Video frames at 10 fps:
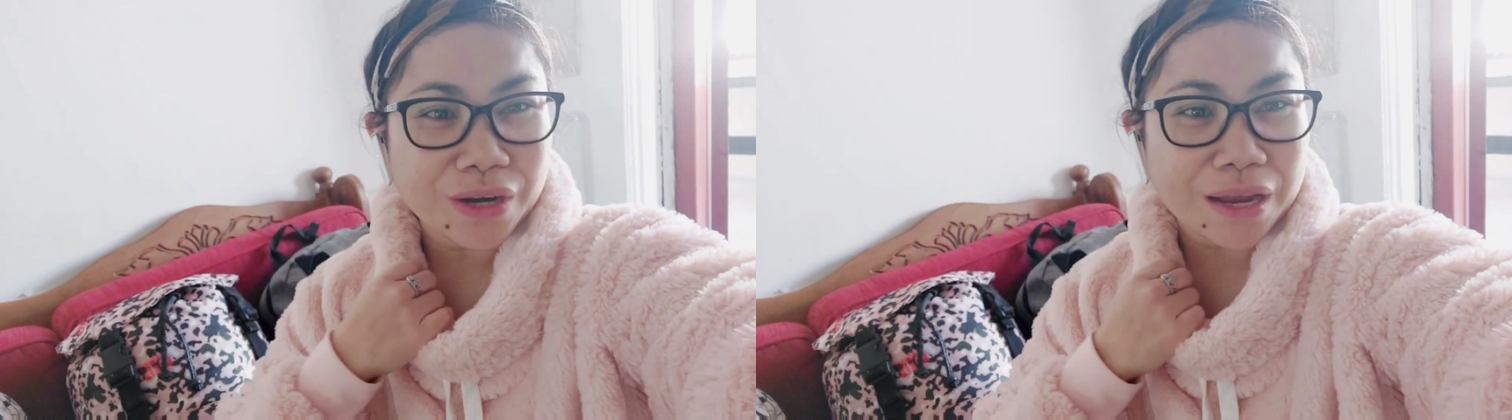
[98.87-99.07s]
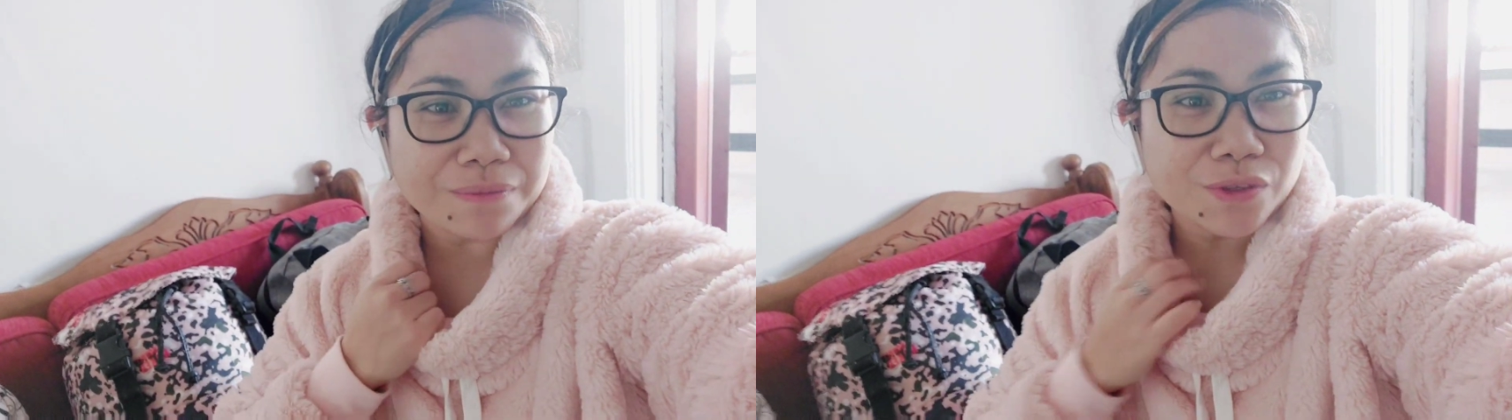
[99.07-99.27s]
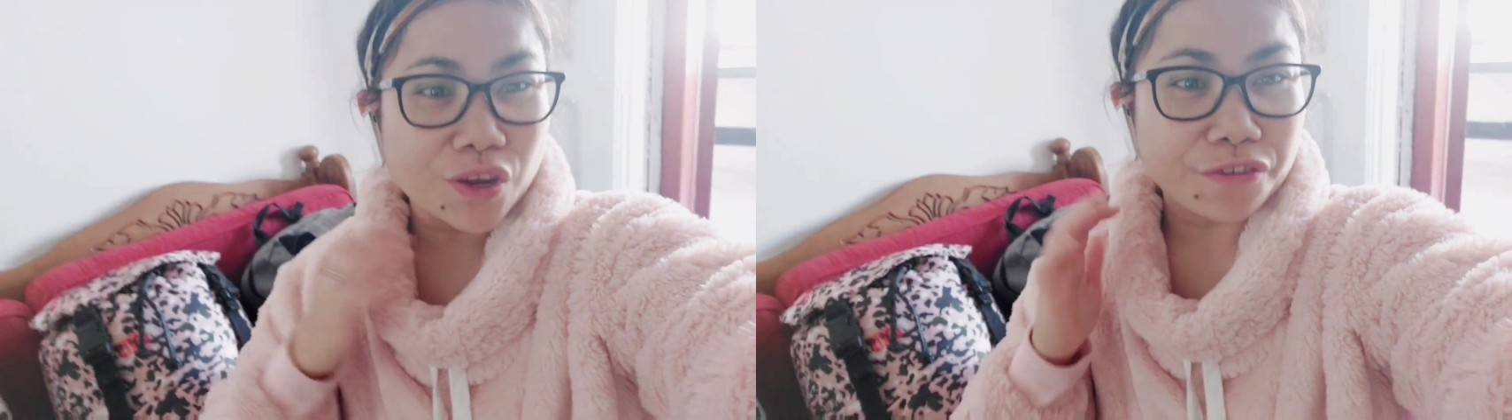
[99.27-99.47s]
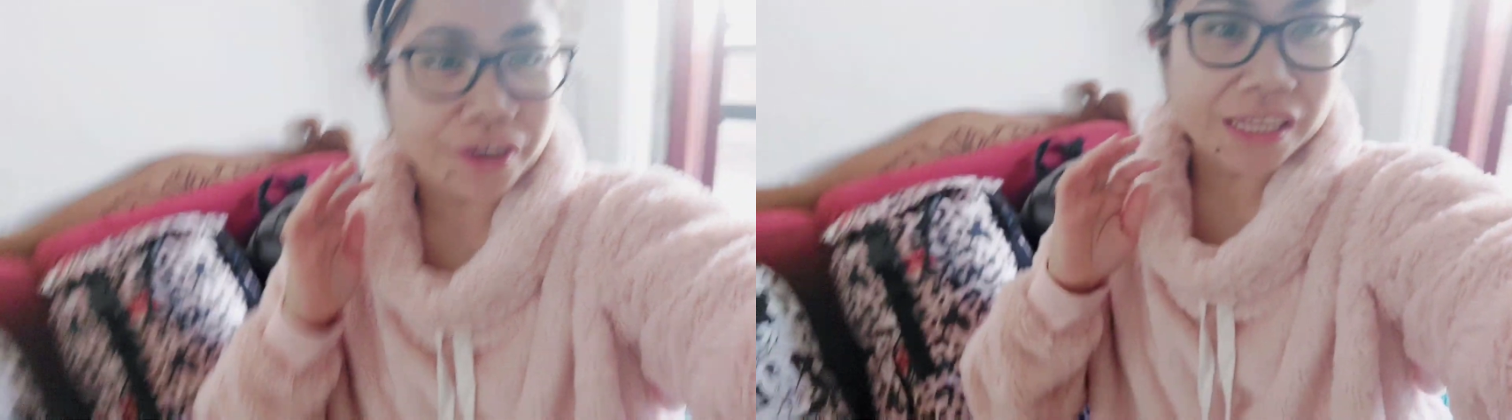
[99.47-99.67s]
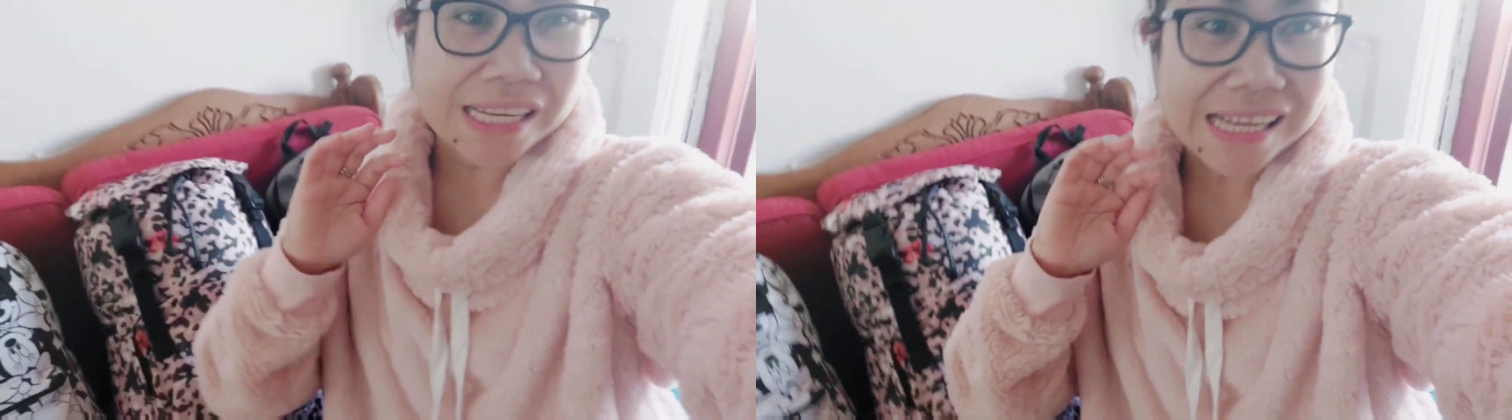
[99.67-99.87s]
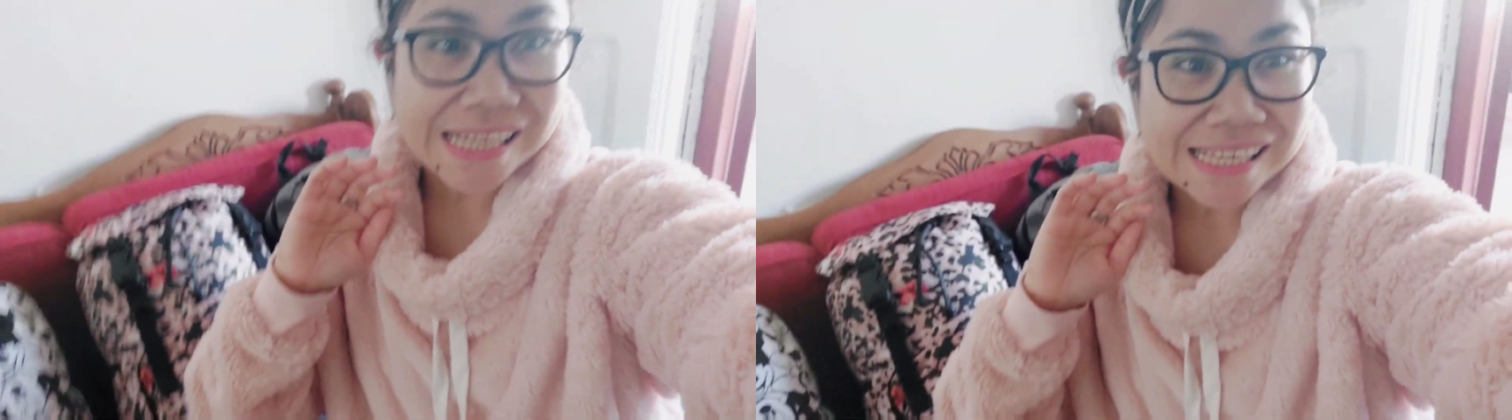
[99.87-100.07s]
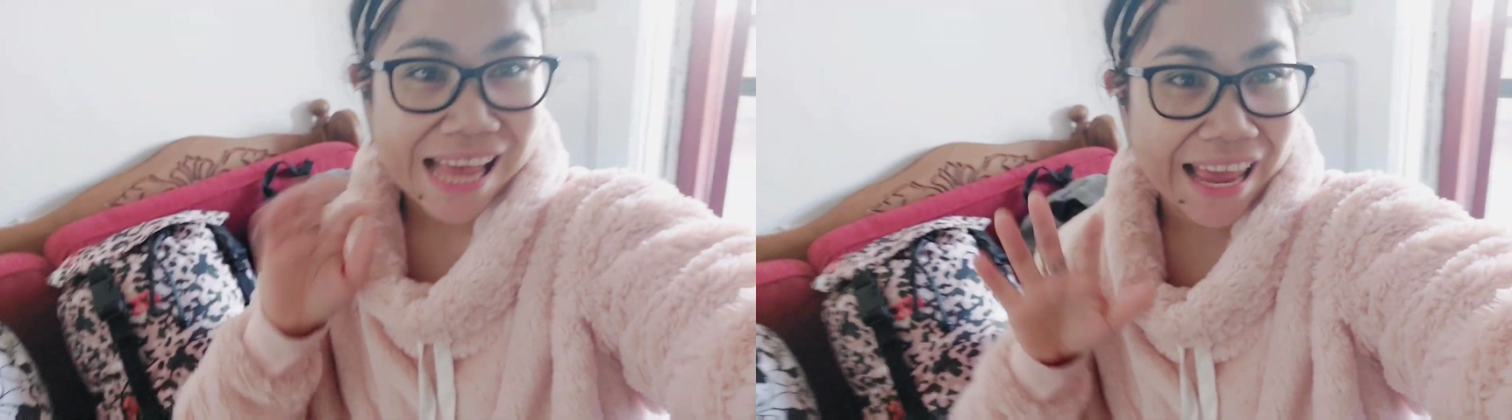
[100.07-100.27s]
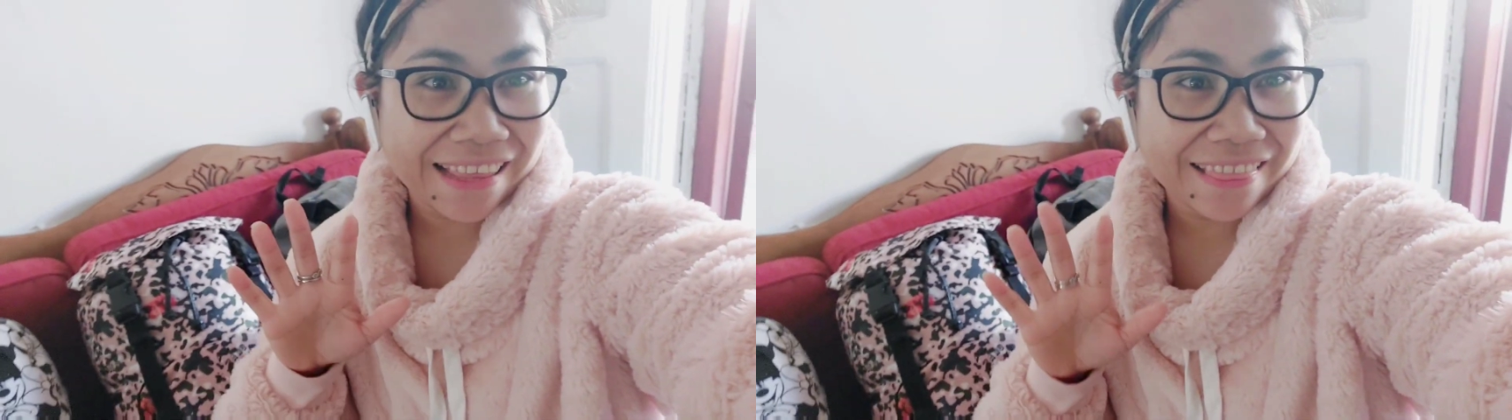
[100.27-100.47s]
I'm so very
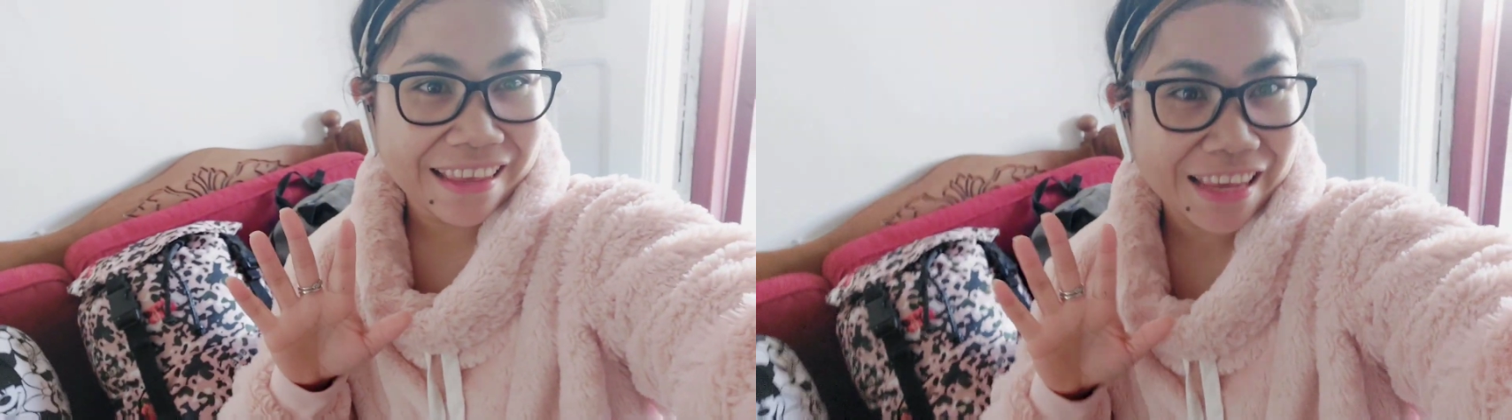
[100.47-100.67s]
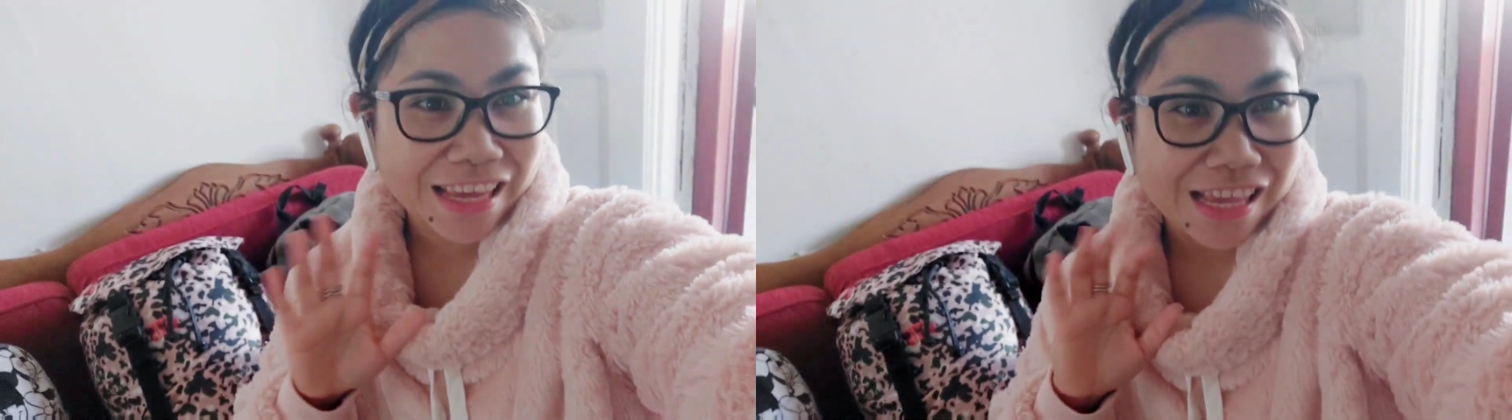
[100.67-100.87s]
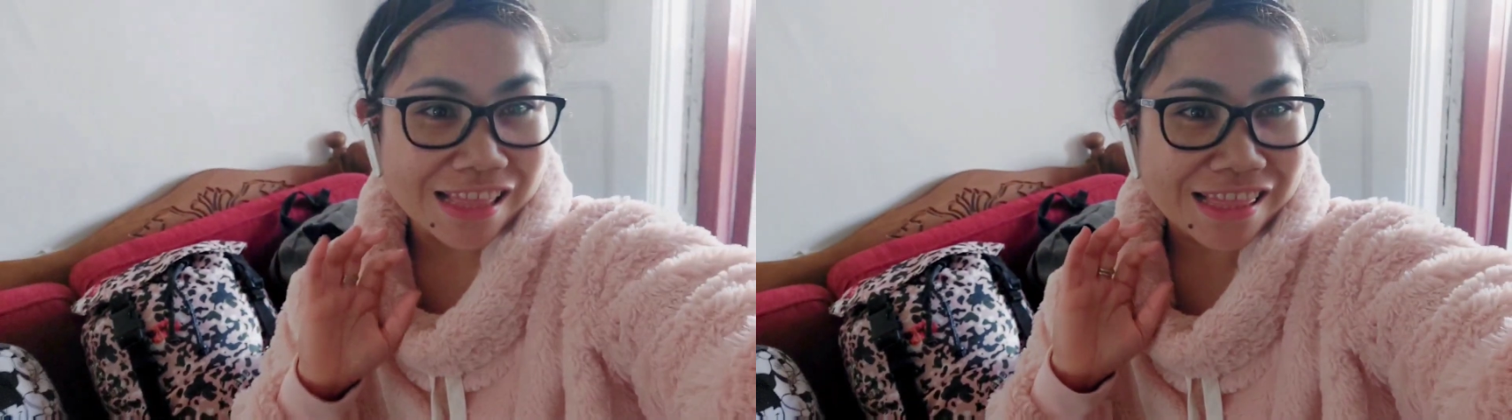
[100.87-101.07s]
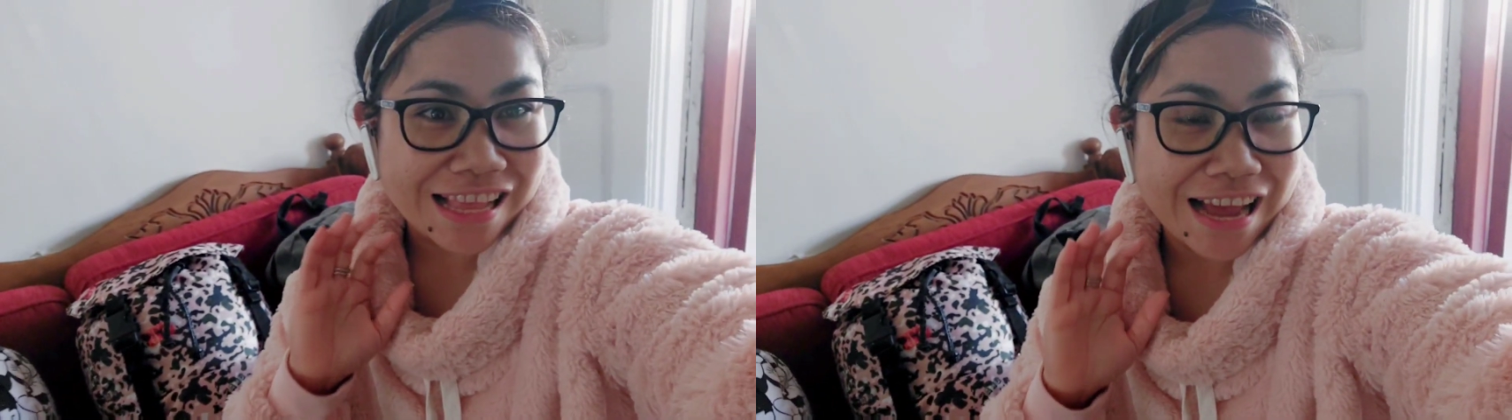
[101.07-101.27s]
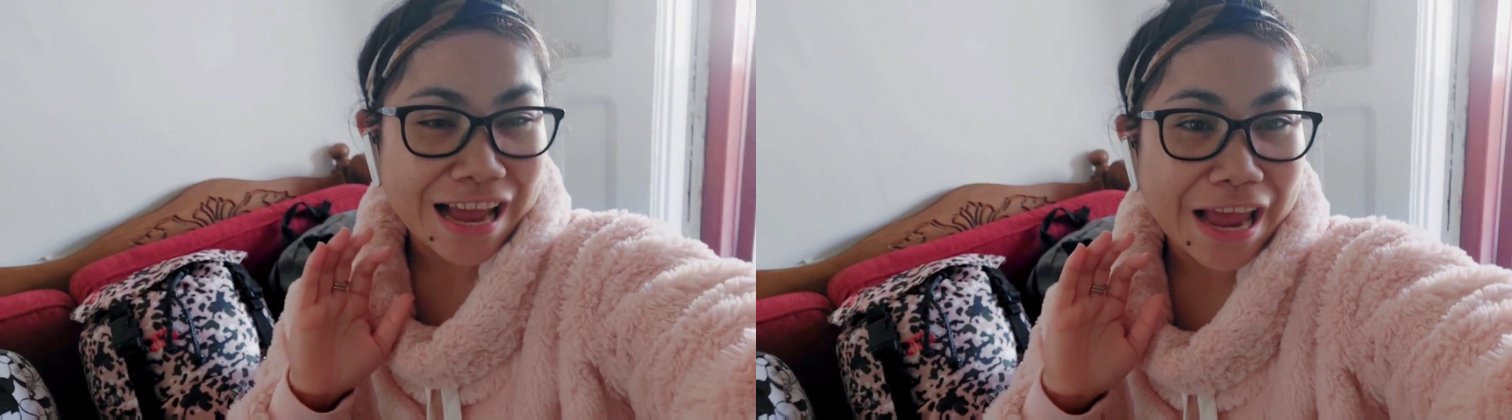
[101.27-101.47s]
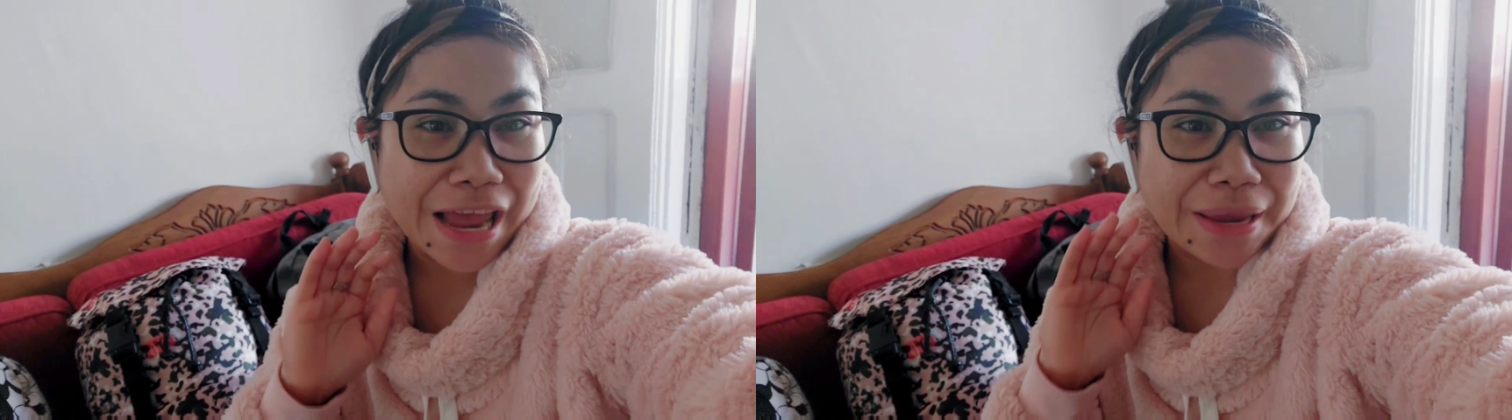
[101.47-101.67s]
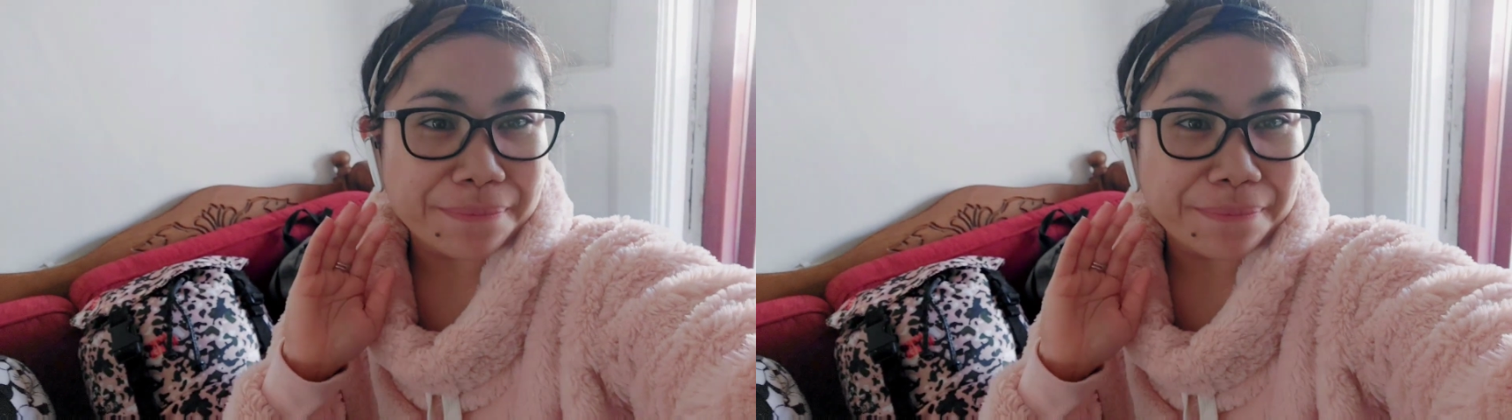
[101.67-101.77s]
excited na